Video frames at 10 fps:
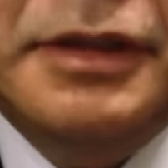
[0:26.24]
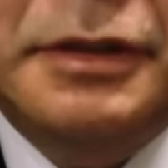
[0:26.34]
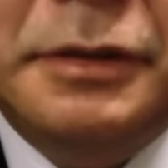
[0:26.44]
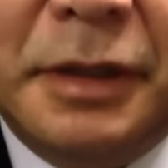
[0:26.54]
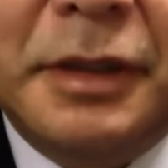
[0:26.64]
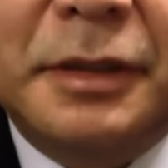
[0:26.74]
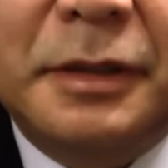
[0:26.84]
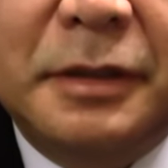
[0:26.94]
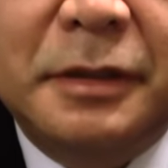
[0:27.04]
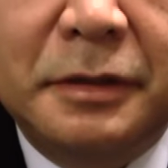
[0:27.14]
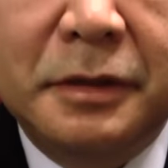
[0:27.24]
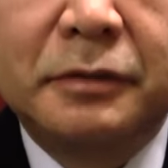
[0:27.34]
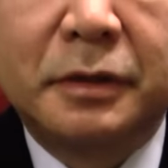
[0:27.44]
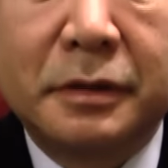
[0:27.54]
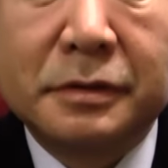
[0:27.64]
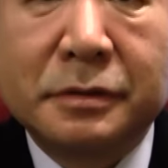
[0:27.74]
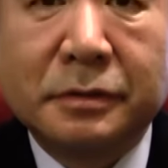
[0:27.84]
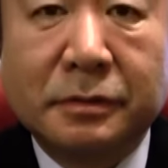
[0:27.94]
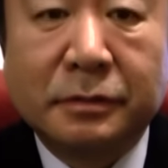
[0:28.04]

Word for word: いただいたあネクタイです。